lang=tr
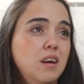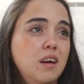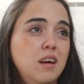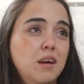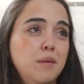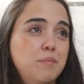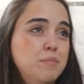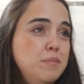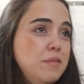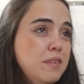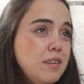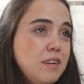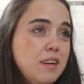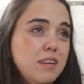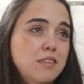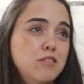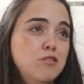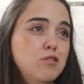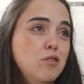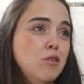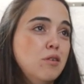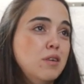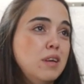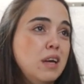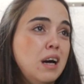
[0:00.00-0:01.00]
hep
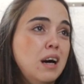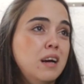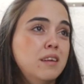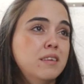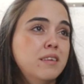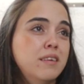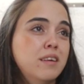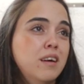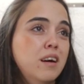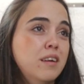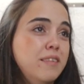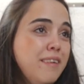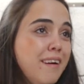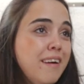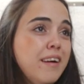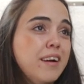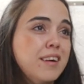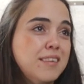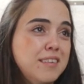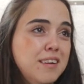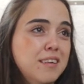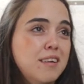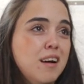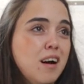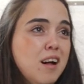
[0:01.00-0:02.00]
diretiyor yani. Hani
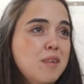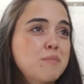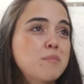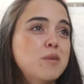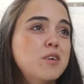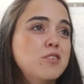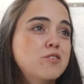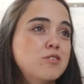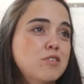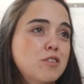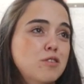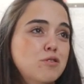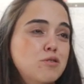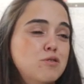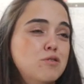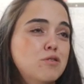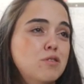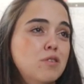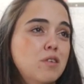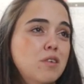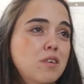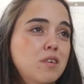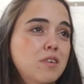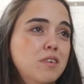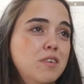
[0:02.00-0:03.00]
ayakta kalmaya
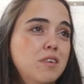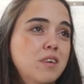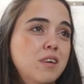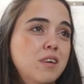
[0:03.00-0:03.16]
çalışıyor.